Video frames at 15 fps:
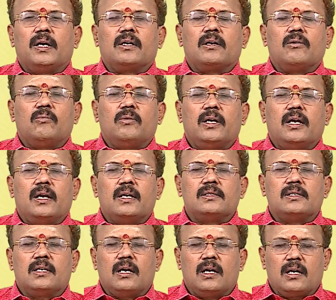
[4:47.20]
பார்க்கக்கூடிய
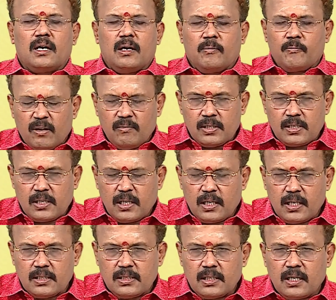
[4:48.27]
ராசிக்காரர்கள் வர்ச்சக
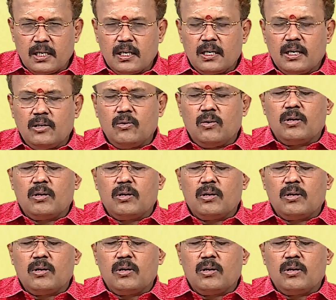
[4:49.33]
ராசிக்காரர்கள்